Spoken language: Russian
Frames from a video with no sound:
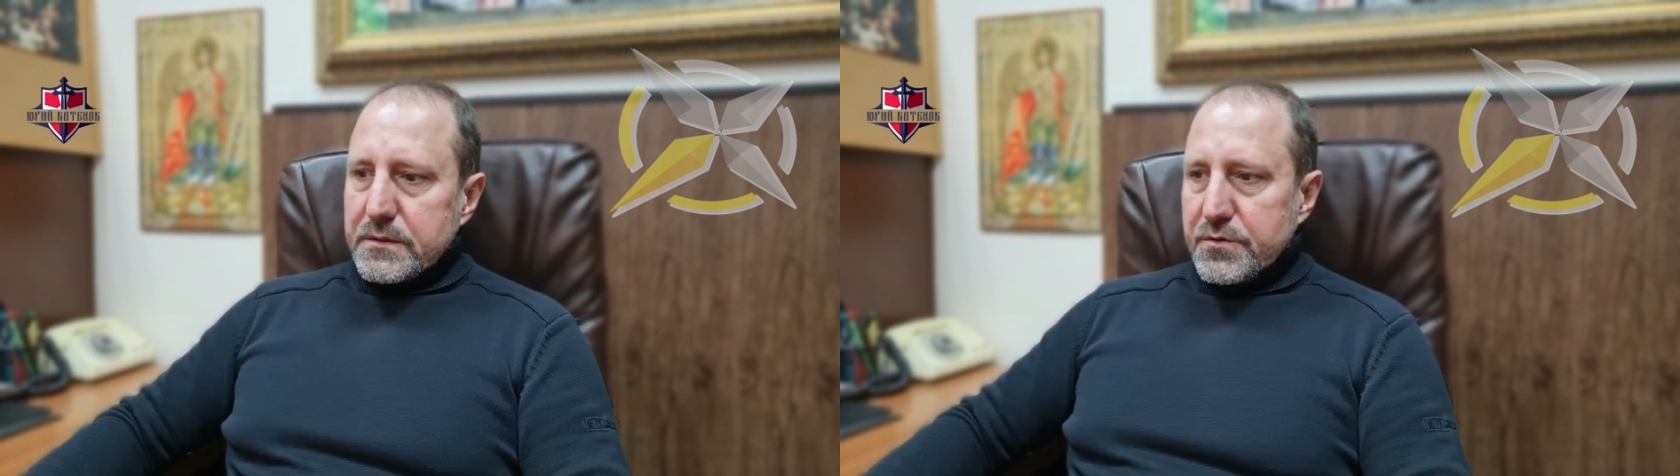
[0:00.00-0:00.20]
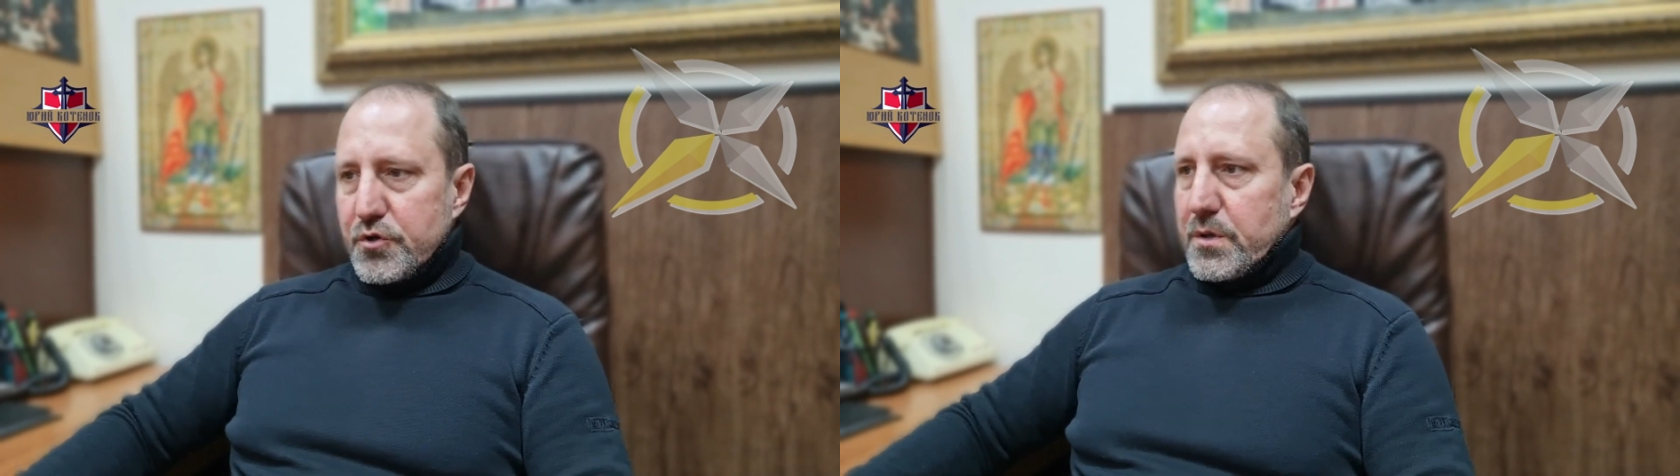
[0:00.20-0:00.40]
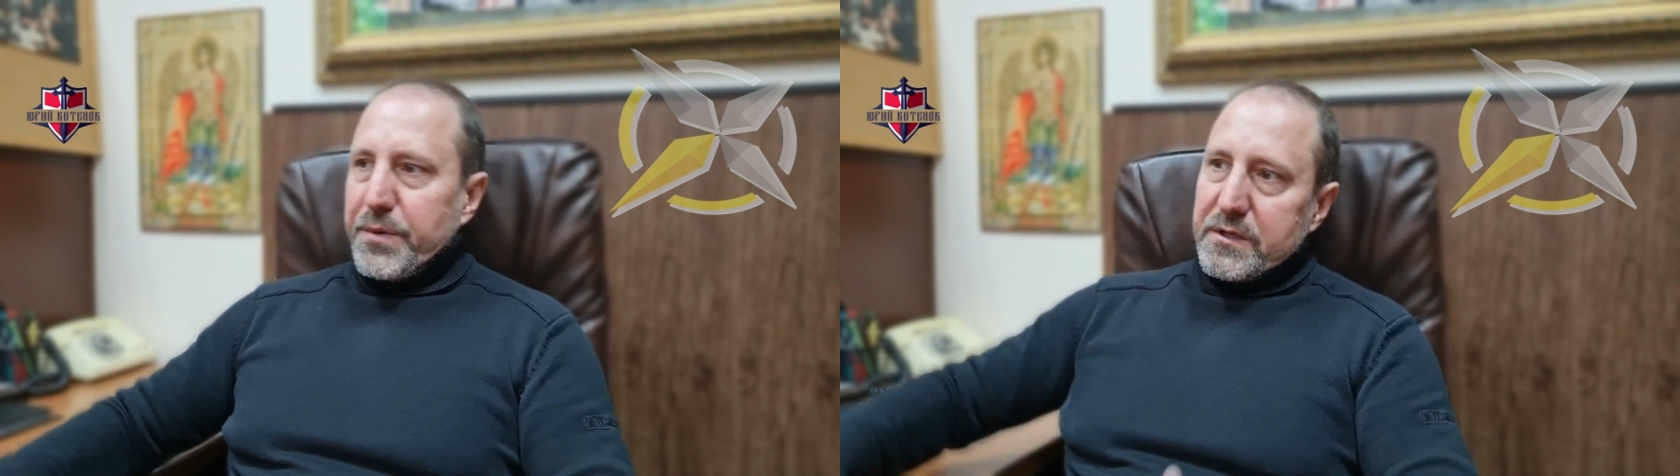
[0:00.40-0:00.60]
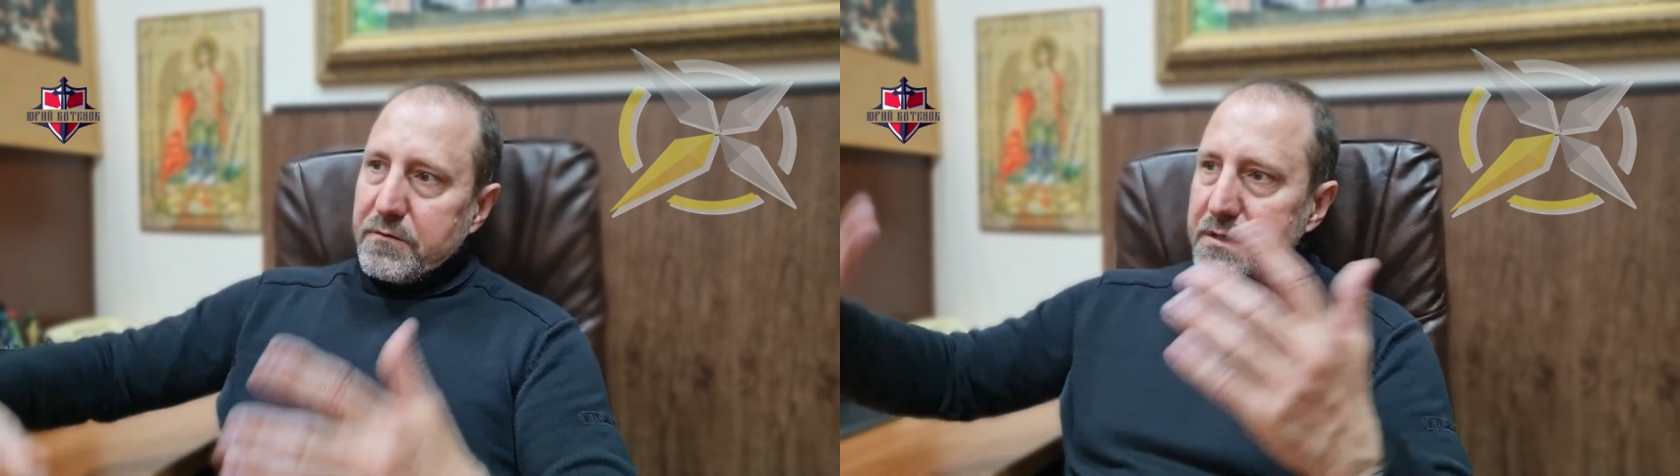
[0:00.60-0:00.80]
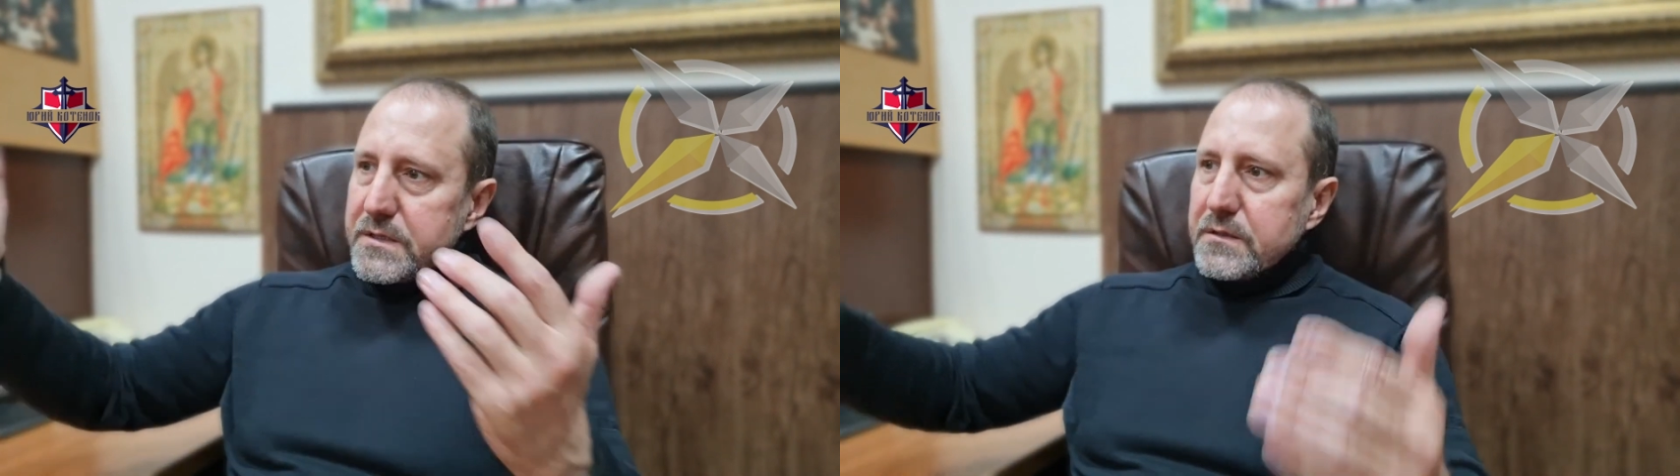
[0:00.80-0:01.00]
что-то
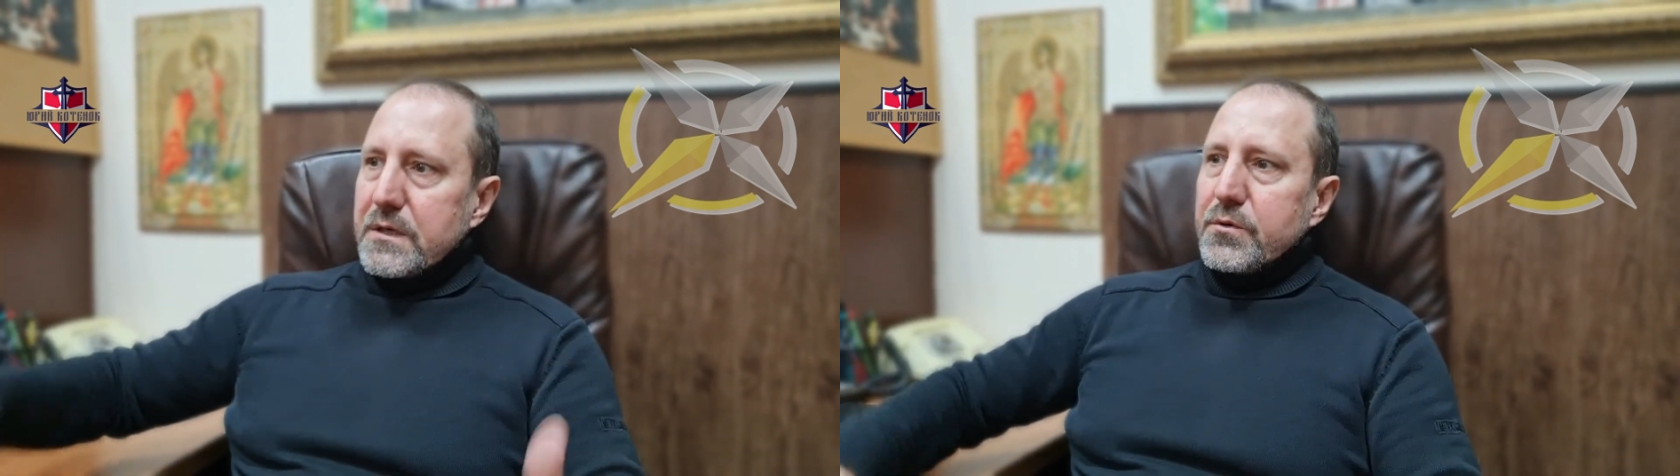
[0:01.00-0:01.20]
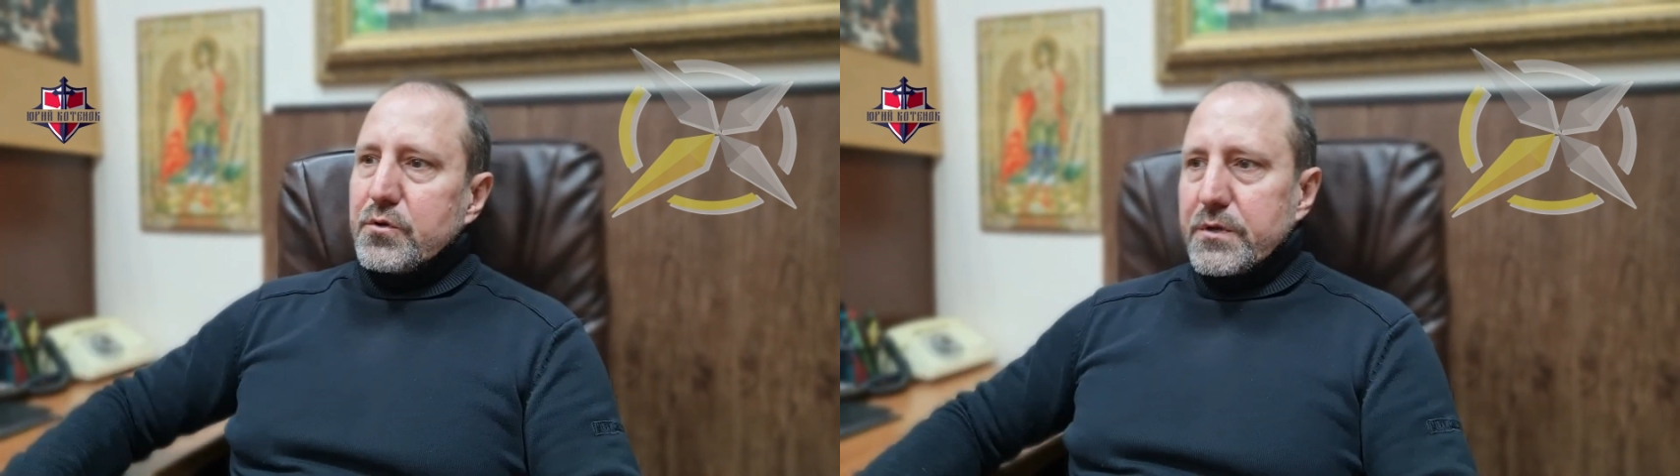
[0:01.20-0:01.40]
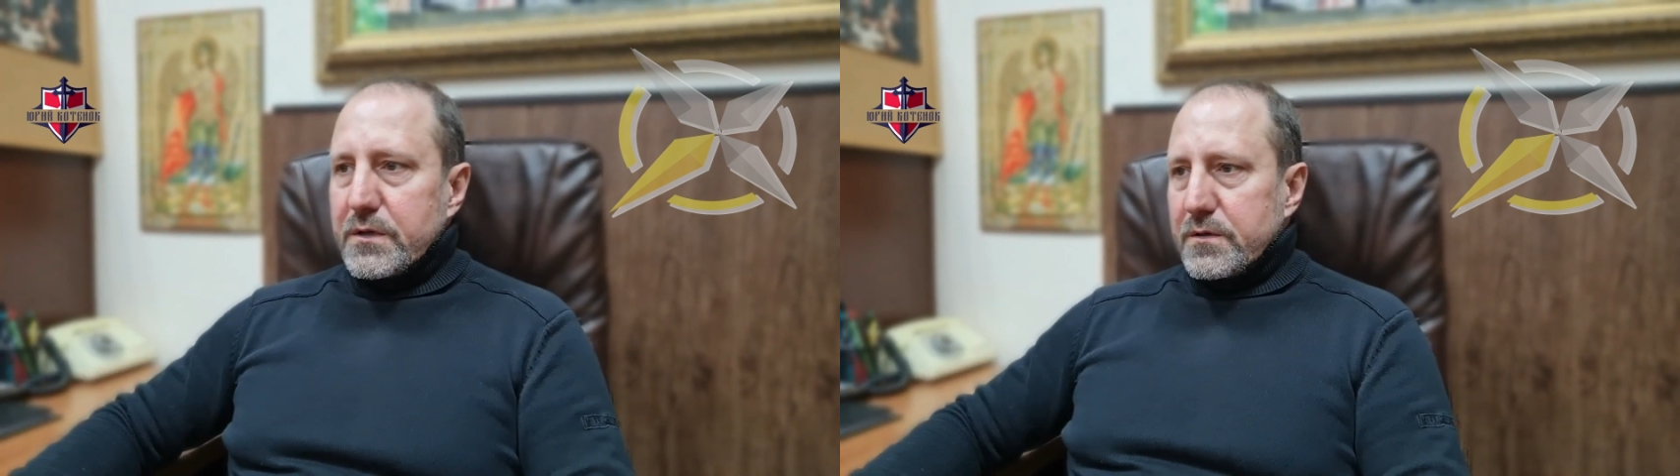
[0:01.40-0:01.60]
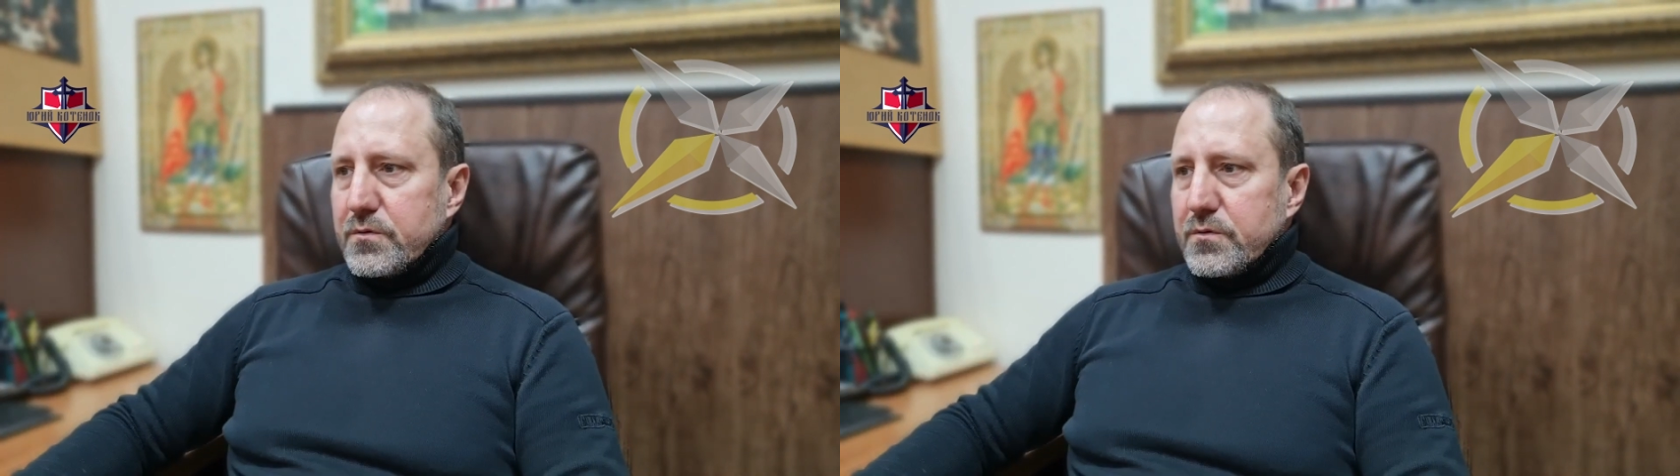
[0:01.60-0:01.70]
подхватил, там кто-то